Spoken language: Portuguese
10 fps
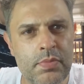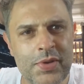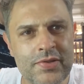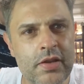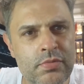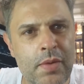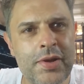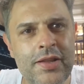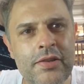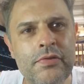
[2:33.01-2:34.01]
e pensar de uma
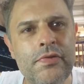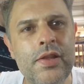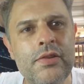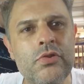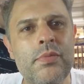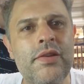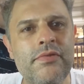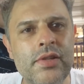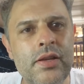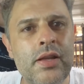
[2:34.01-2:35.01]
maneira diferente sobre a
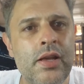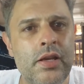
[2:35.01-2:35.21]
vida